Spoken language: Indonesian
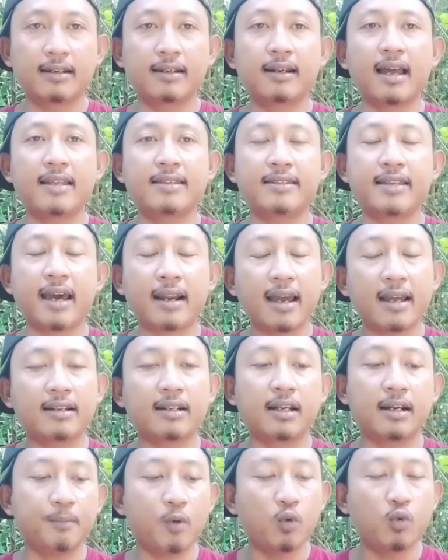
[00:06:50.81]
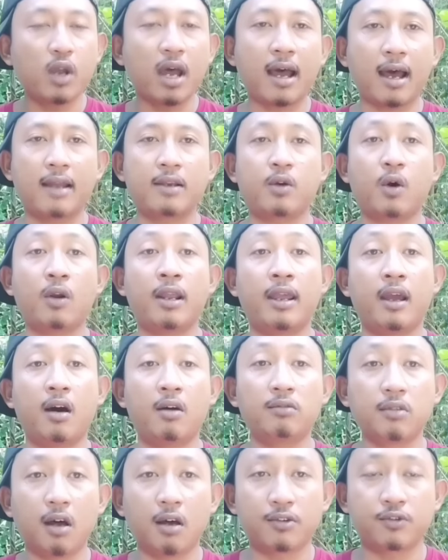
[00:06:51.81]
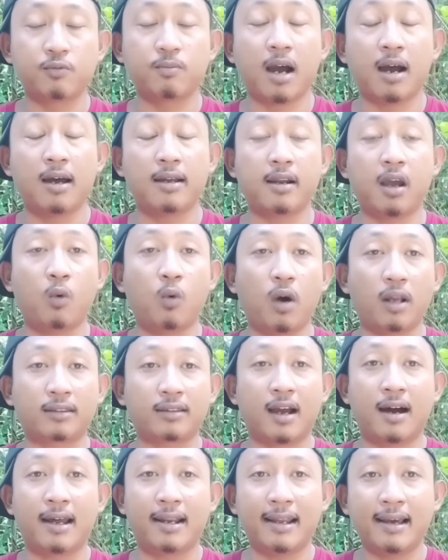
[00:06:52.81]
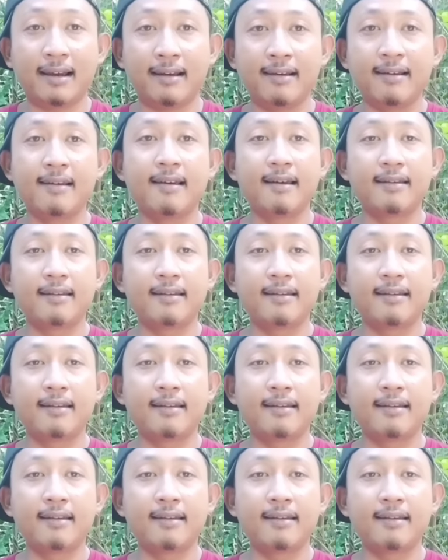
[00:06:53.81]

kelancaran kemudahan oleh Allah Subhanahu wa taala